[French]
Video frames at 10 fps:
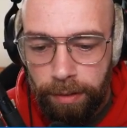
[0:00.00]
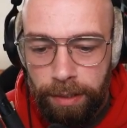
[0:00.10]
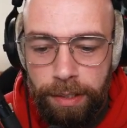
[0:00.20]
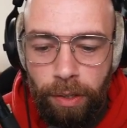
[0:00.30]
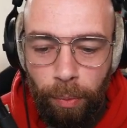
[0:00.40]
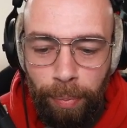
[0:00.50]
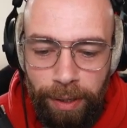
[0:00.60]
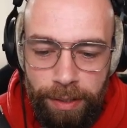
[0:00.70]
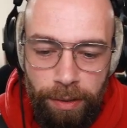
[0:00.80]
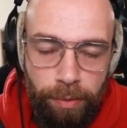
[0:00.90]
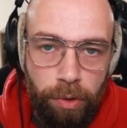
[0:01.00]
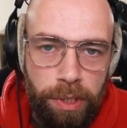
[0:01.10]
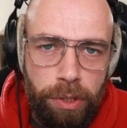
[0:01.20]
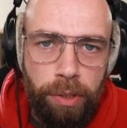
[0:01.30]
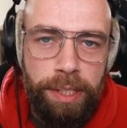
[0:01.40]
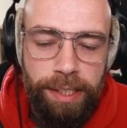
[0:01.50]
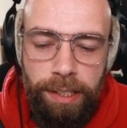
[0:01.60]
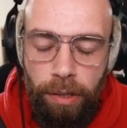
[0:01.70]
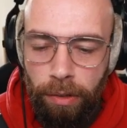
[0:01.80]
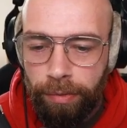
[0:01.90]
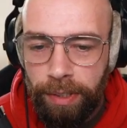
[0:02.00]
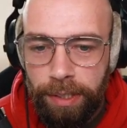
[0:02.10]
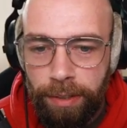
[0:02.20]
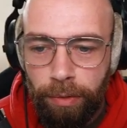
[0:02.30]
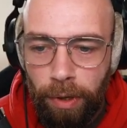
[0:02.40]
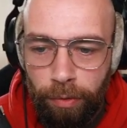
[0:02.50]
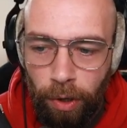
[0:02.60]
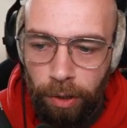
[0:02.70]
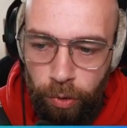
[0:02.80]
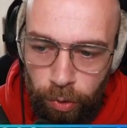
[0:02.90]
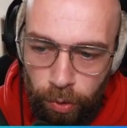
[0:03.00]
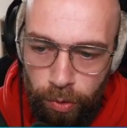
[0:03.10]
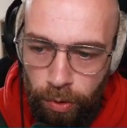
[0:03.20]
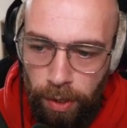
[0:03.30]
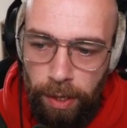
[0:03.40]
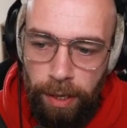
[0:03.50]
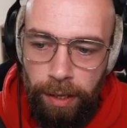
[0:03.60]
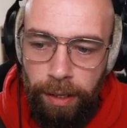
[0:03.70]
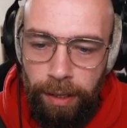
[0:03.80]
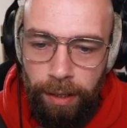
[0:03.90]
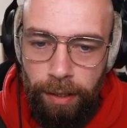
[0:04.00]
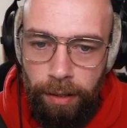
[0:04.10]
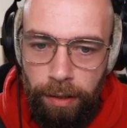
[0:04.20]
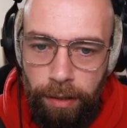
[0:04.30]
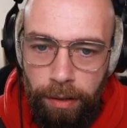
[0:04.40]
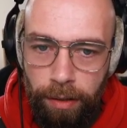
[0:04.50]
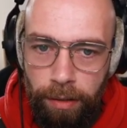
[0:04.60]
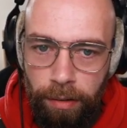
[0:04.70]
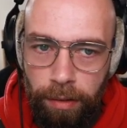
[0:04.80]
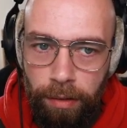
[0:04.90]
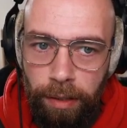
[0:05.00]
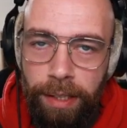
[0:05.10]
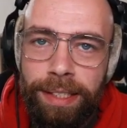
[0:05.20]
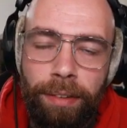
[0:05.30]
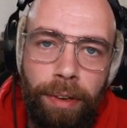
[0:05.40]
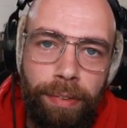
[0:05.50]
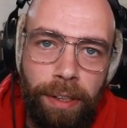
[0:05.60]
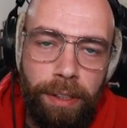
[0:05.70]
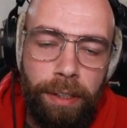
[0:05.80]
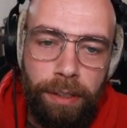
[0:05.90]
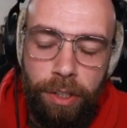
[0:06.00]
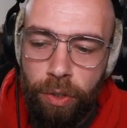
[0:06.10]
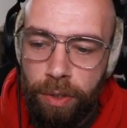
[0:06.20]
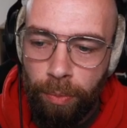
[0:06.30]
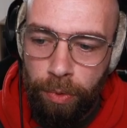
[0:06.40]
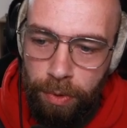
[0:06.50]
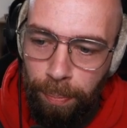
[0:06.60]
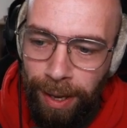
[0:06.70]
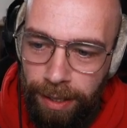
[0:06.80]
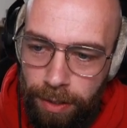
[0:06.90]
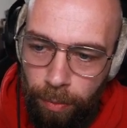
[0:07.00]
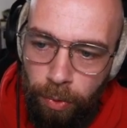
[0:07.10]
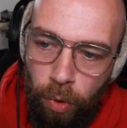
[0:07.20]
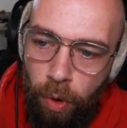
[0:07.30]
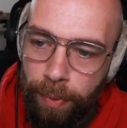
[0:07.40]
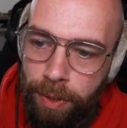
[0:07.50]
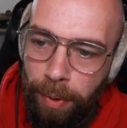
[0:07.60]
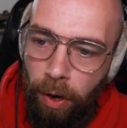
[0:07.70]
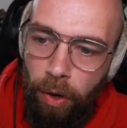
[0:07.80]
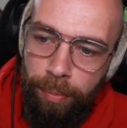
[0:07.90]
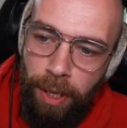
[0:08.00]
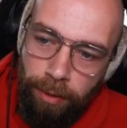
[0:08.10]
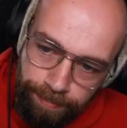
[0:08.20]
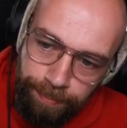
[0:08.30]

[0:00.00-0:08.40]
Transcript: sorts des skins hein, en fait qui vont avoir lieu et euh, ça va faire des, choses en plus. Par exemple, on commence par Orbia